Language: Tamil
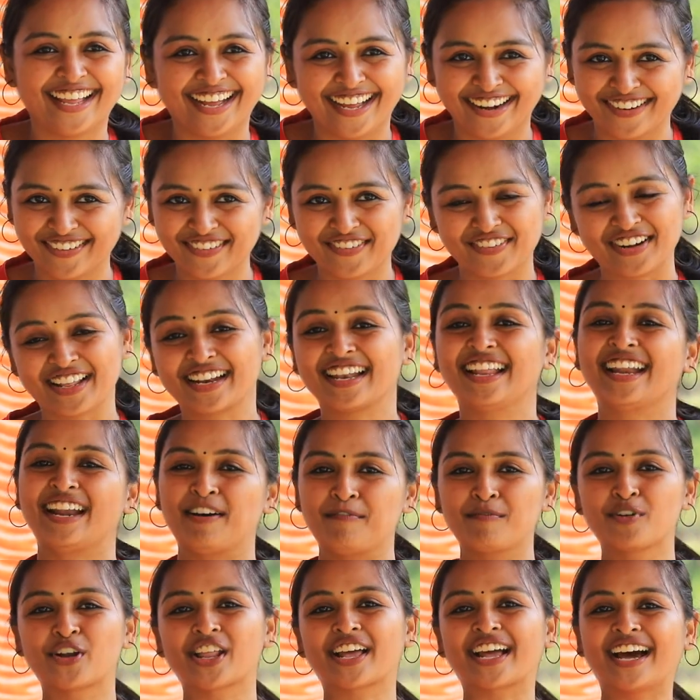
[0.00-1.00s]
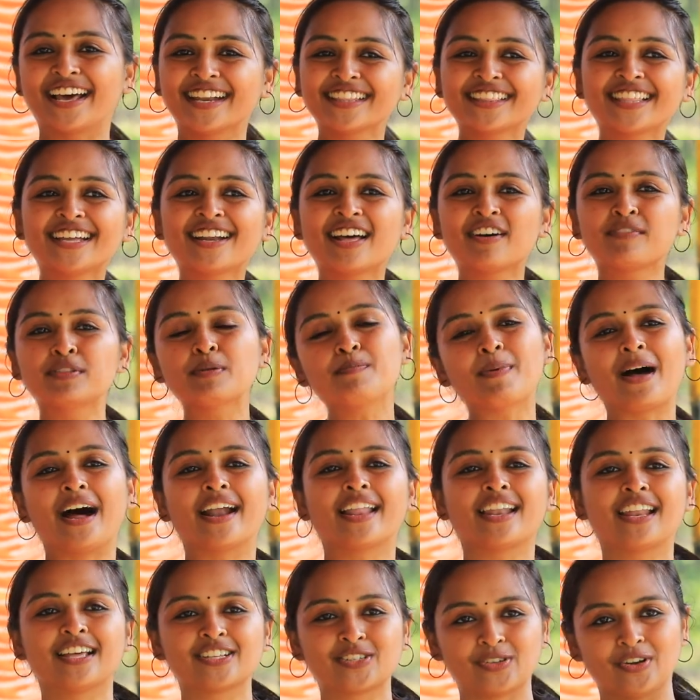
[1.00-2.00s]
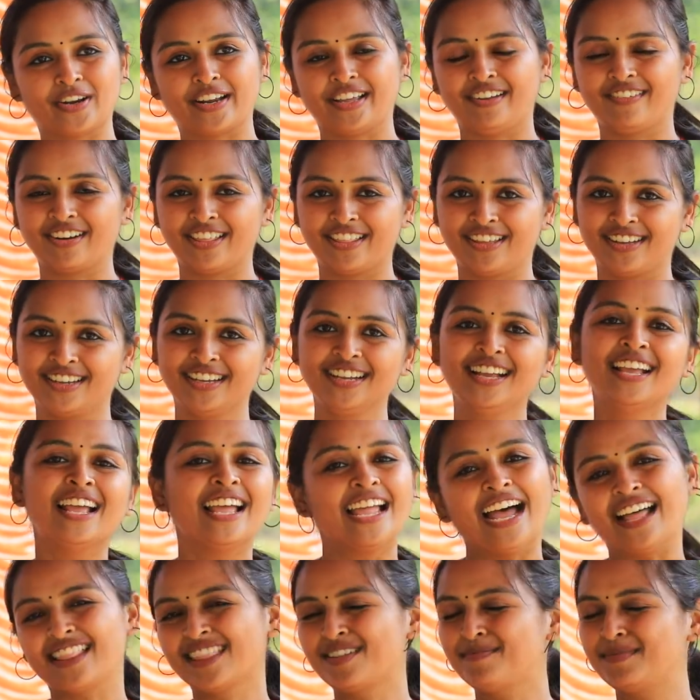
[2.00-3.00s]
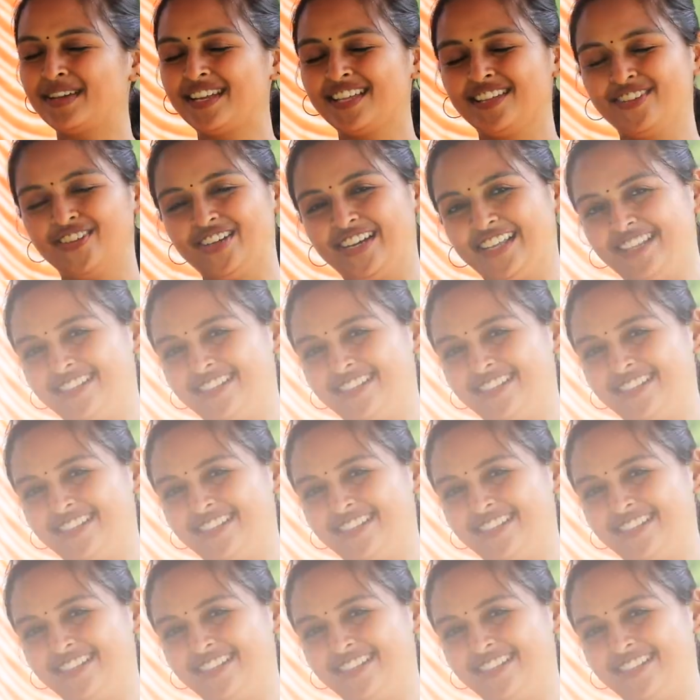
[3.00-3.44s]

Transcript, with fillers: யாரையும் கொடுக்கல நம்மளோட கருத்தை நான் வந்து பாடலாக சொல்கிறேன் அவ்வளோதான் அந்த மாதிரி எதுவும்